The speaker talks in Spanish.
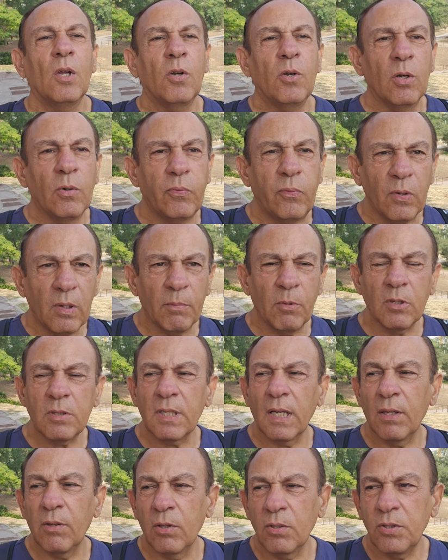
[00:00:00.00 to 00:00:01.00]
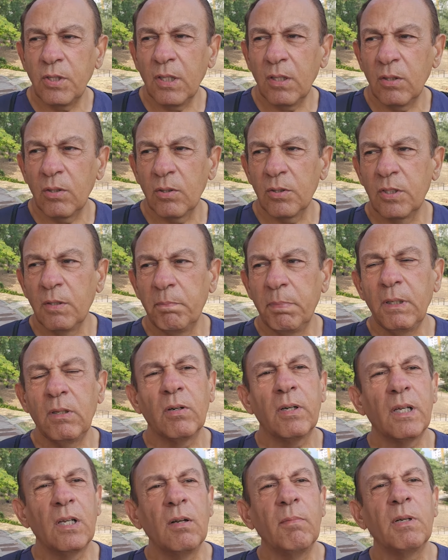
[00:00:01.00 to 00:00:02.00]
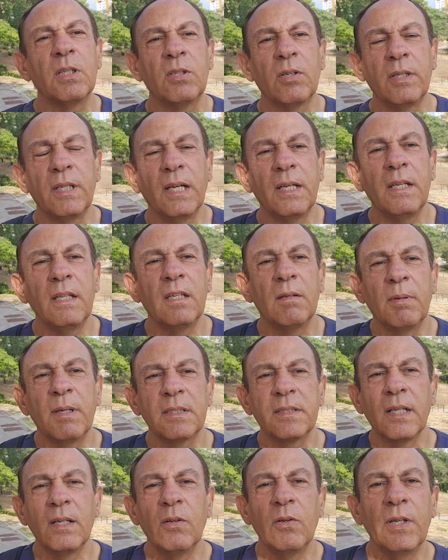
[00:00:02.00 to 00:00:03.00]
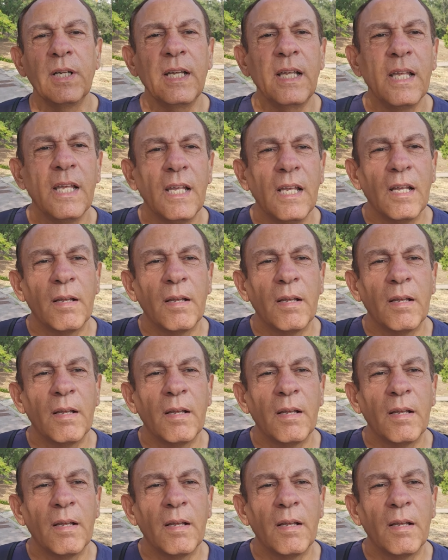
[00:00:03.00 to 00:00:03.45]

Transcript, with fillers: nos fuimos a 200 y pico kilómetros de aquí, de Barcelona,